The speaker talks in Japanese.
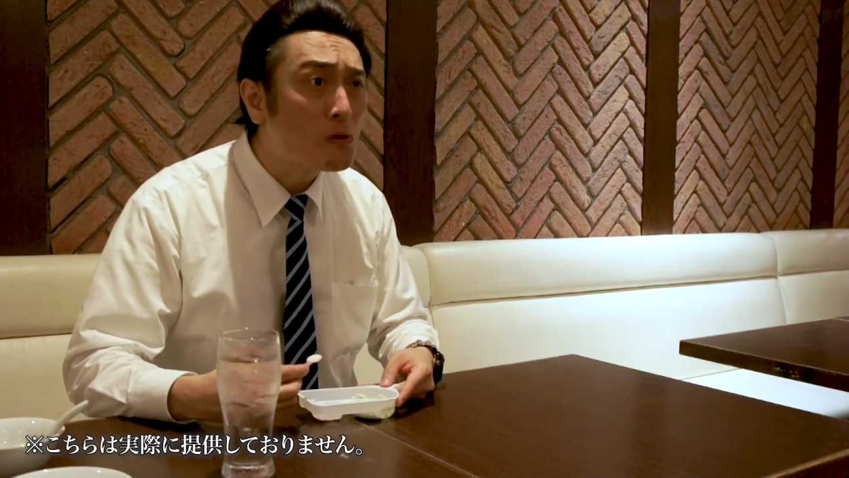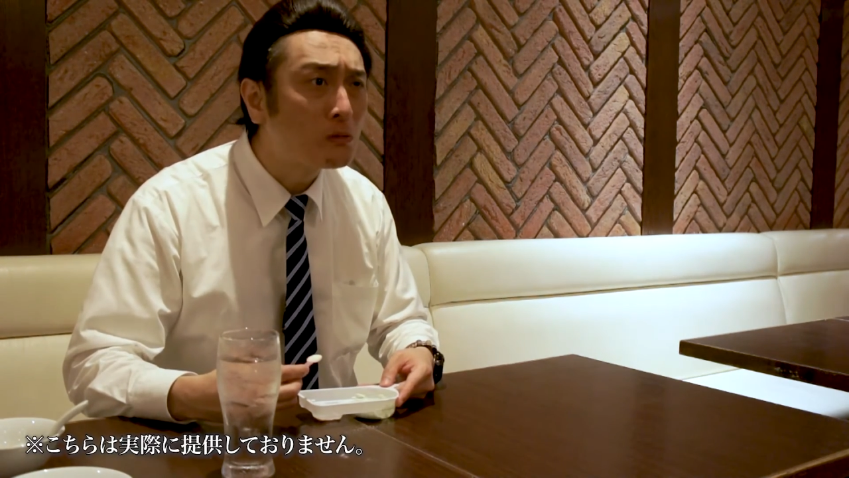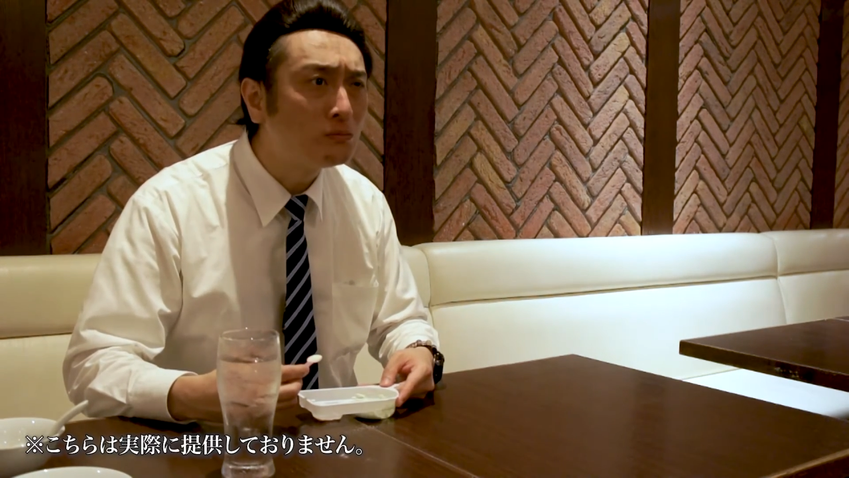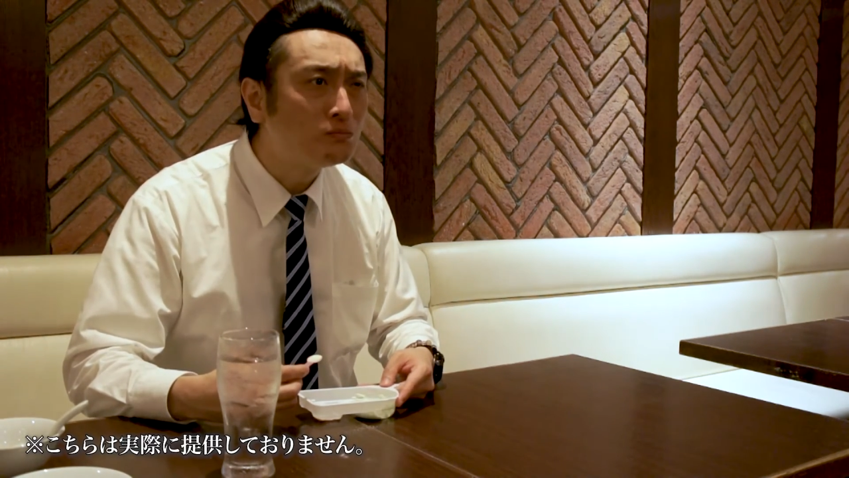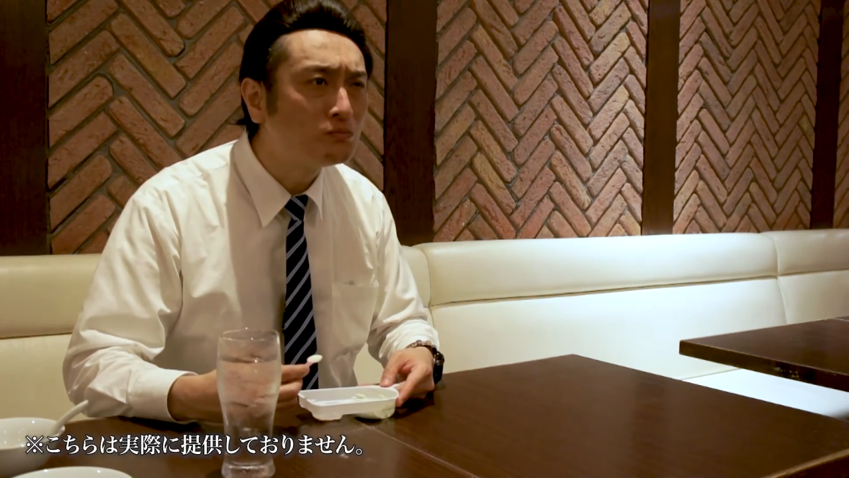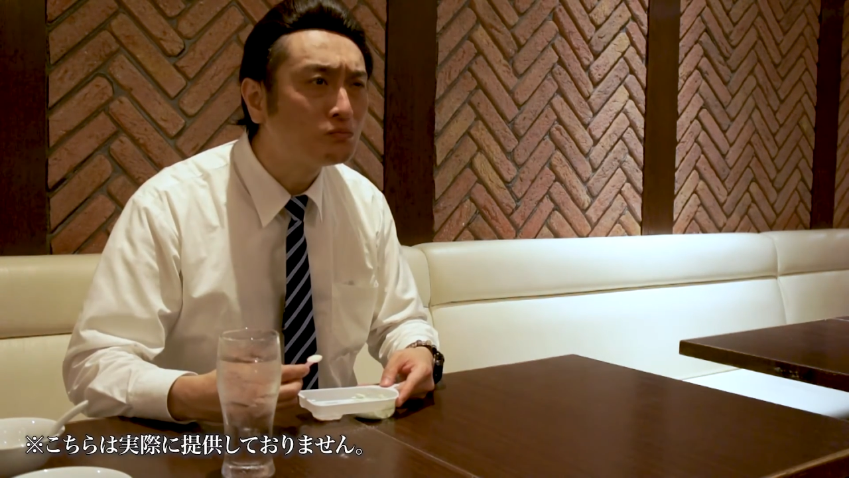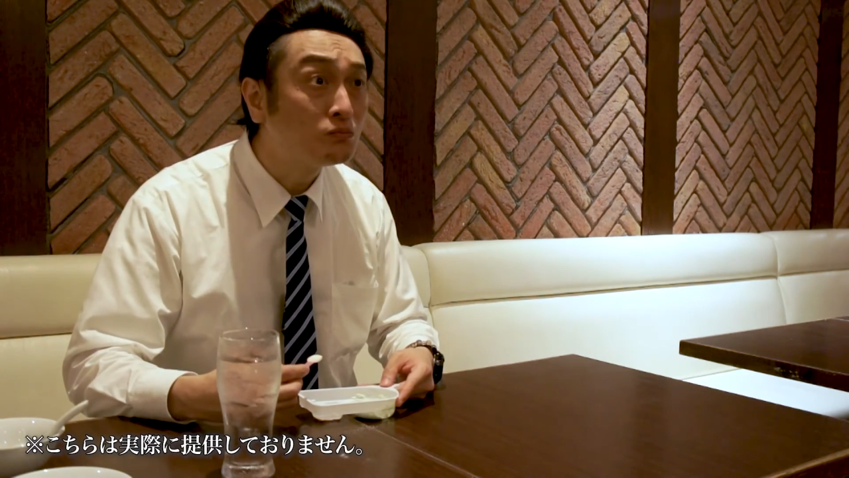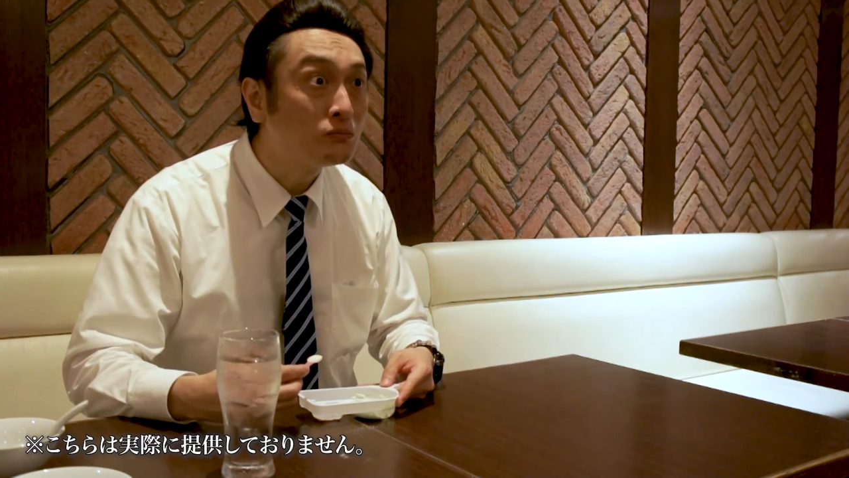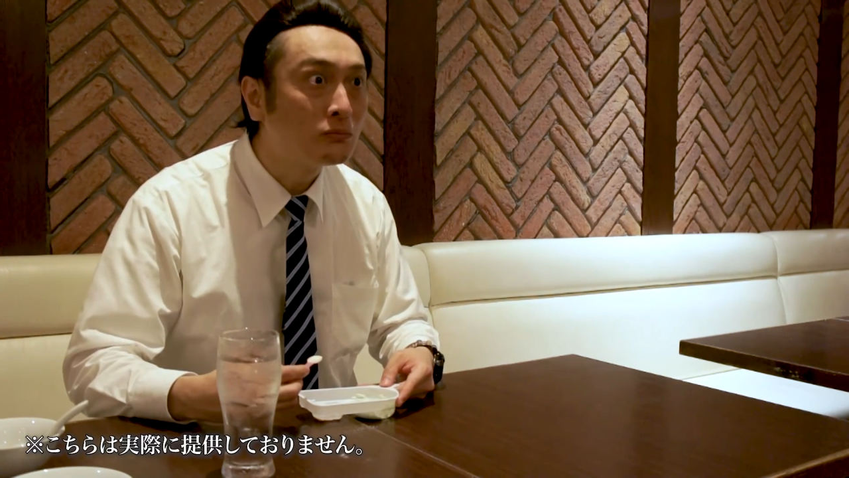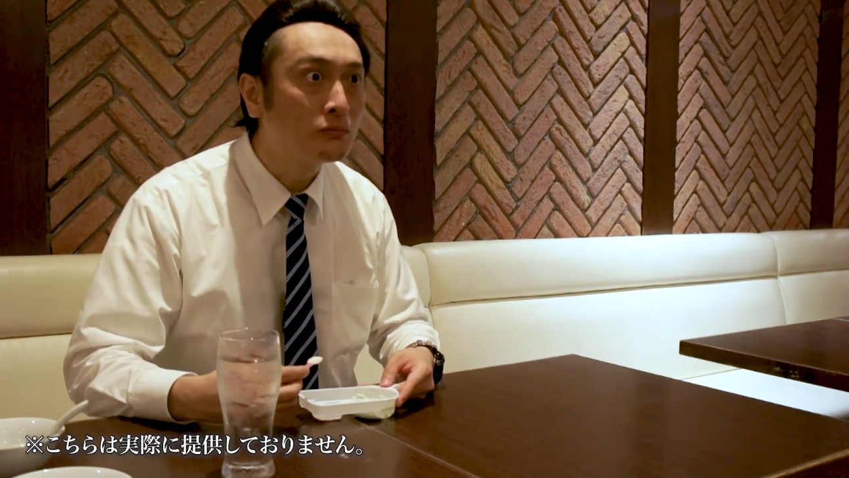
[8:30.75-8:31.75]
うま
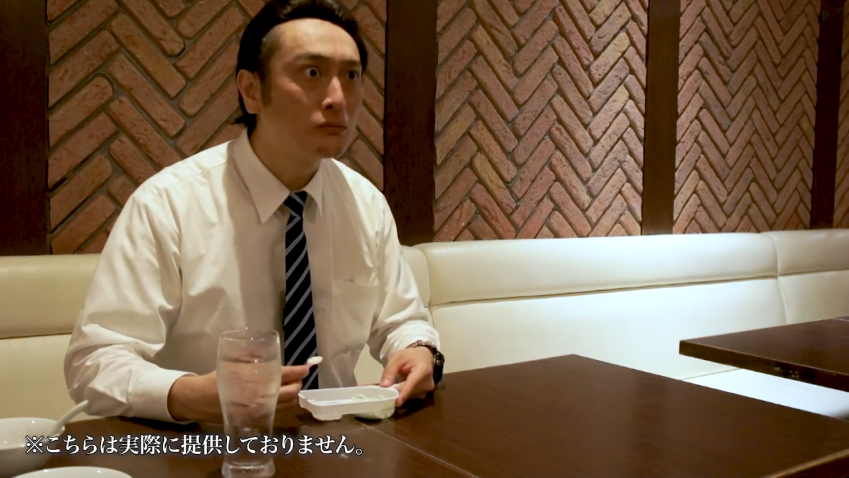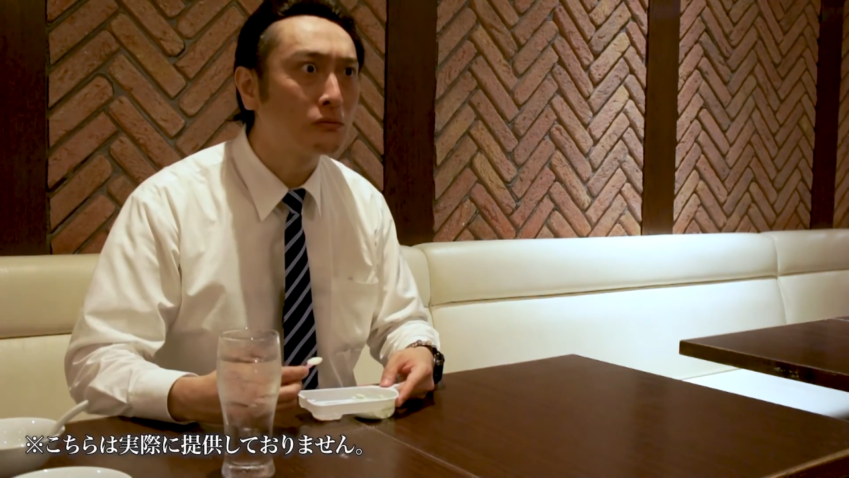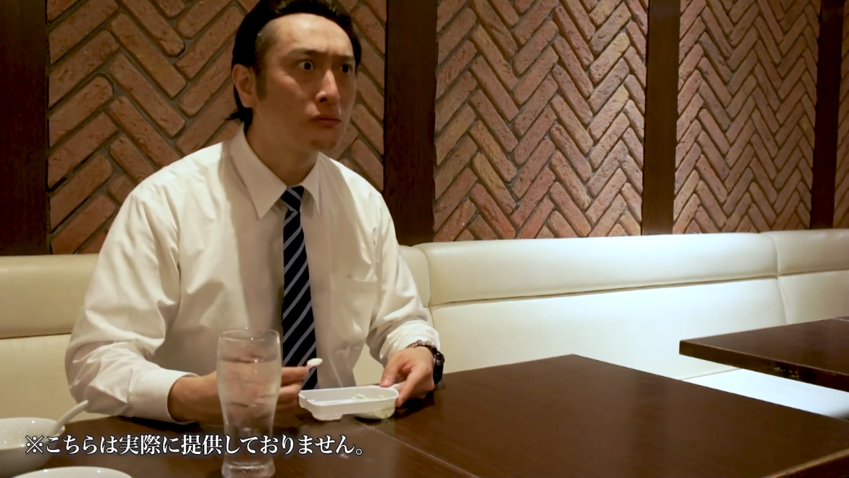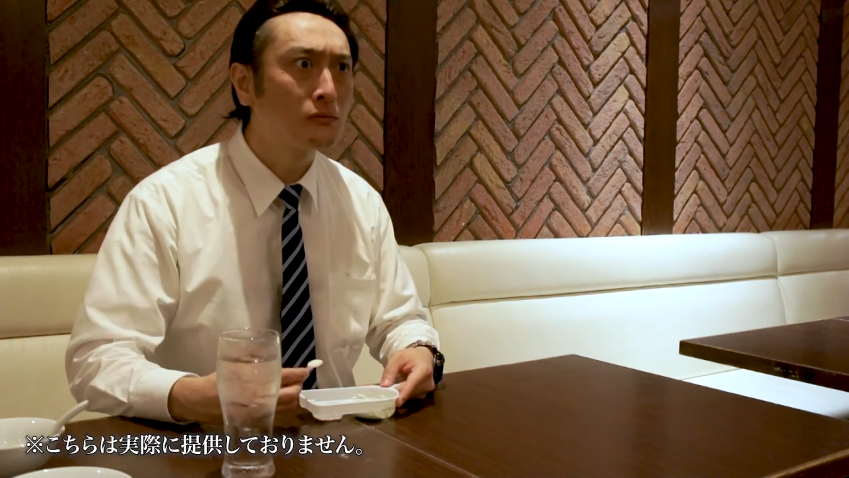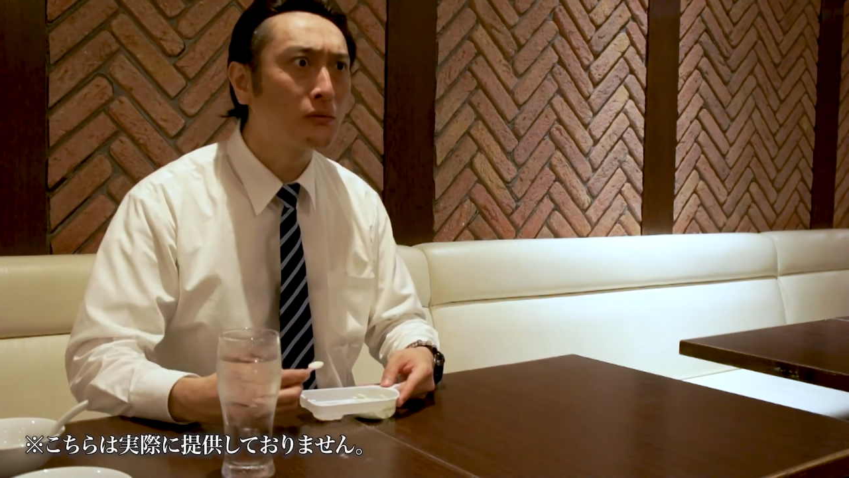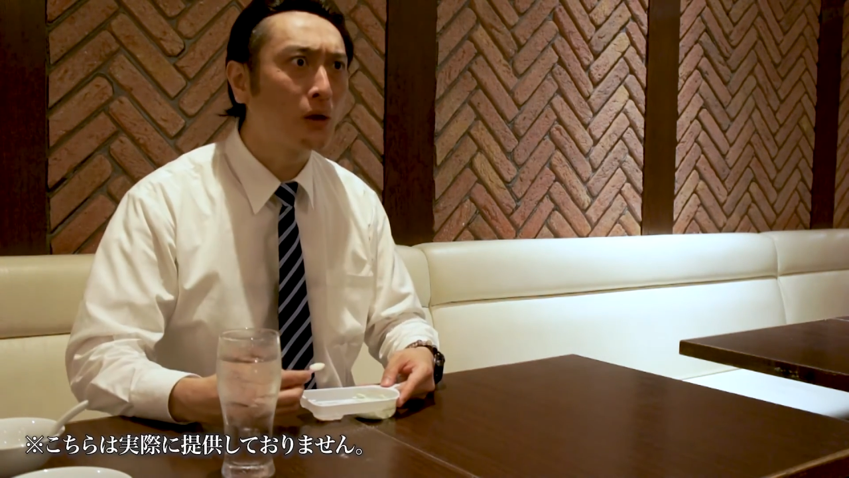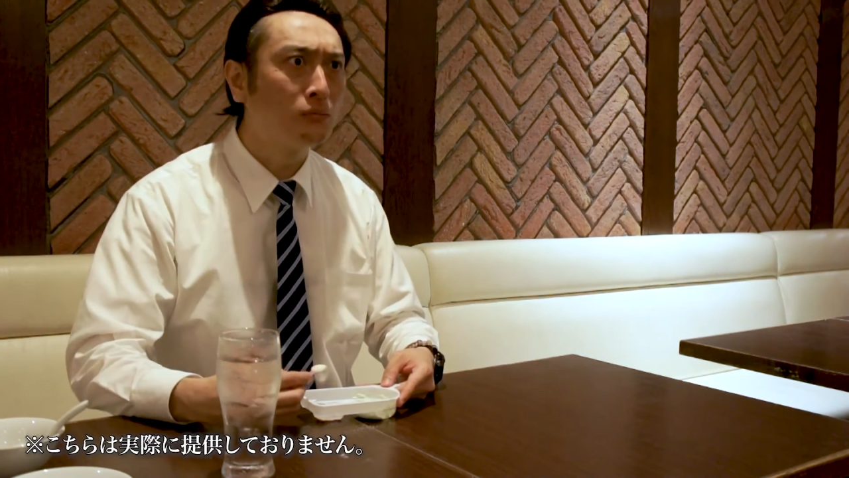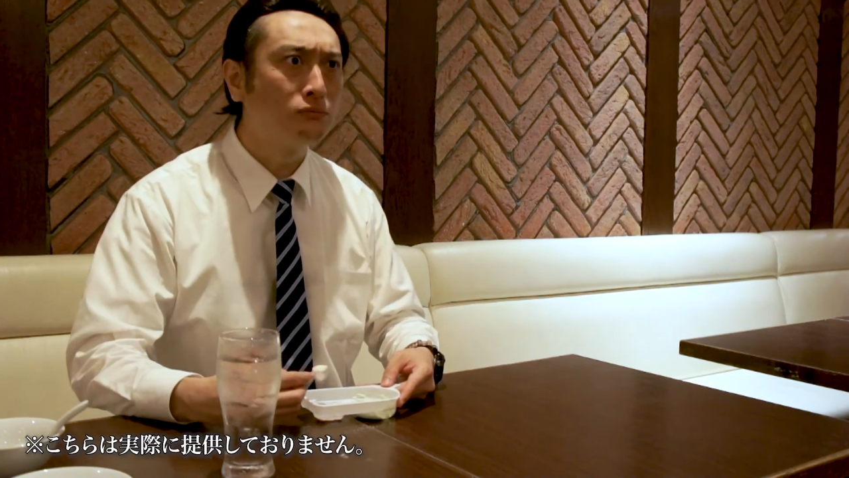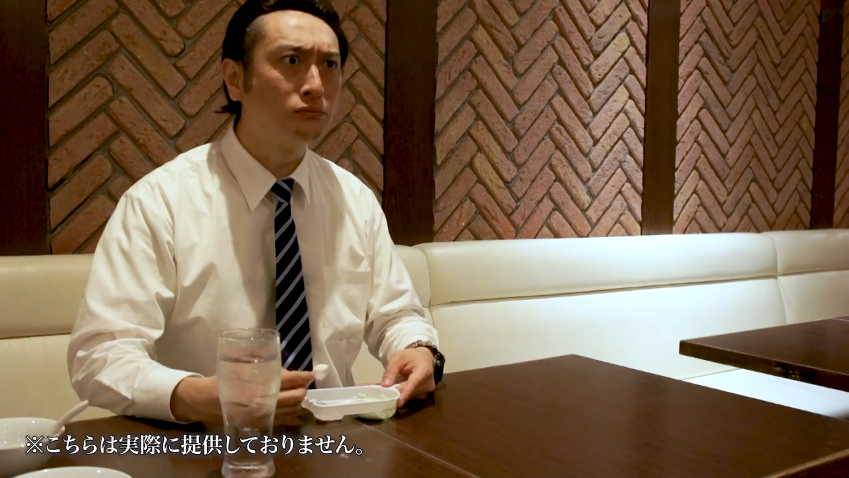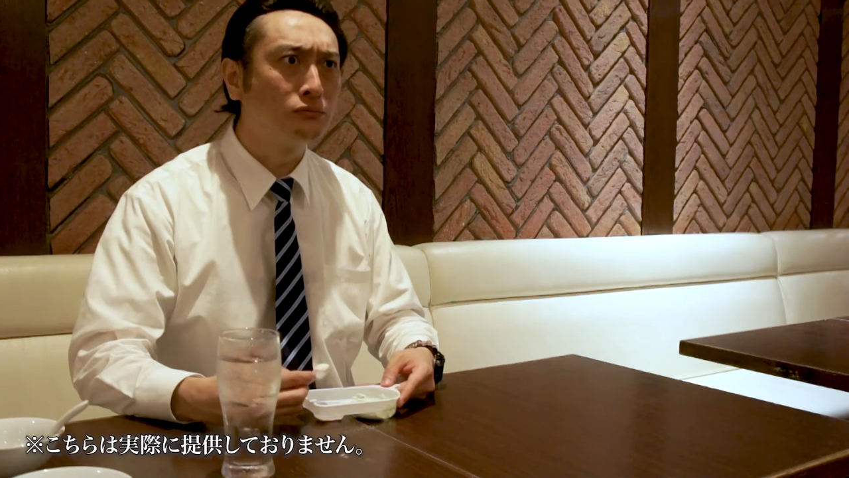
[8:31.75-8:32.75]
い
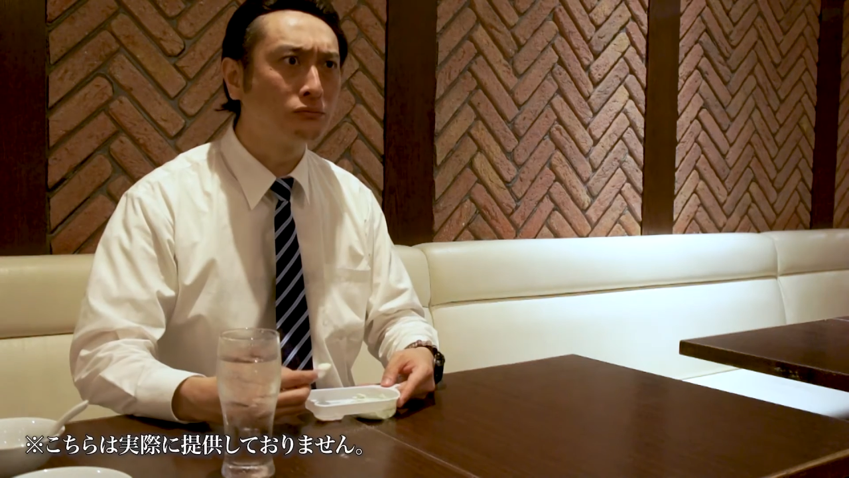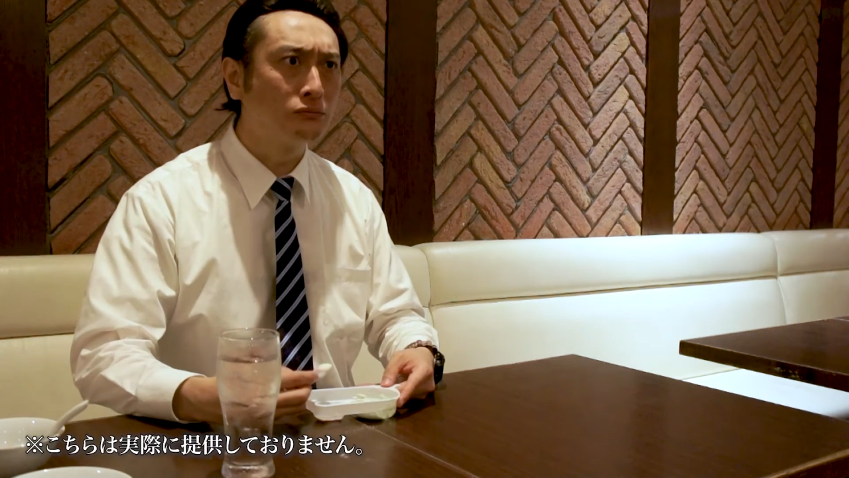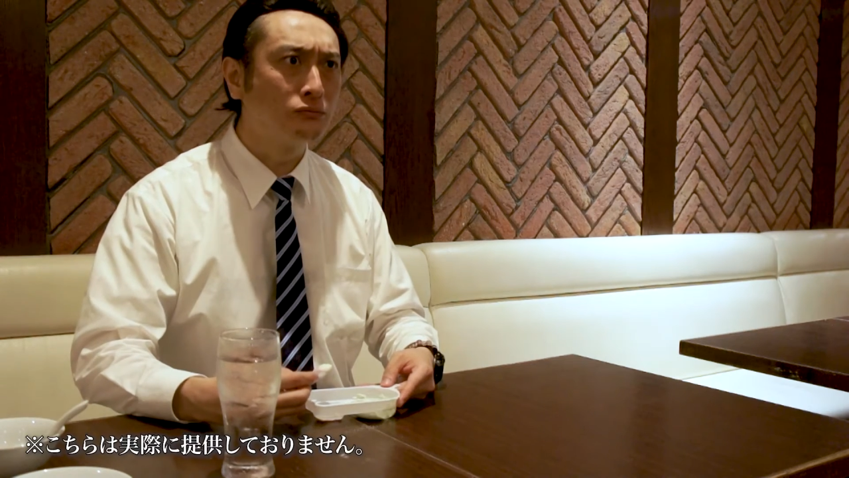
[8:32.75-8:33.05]
てれっ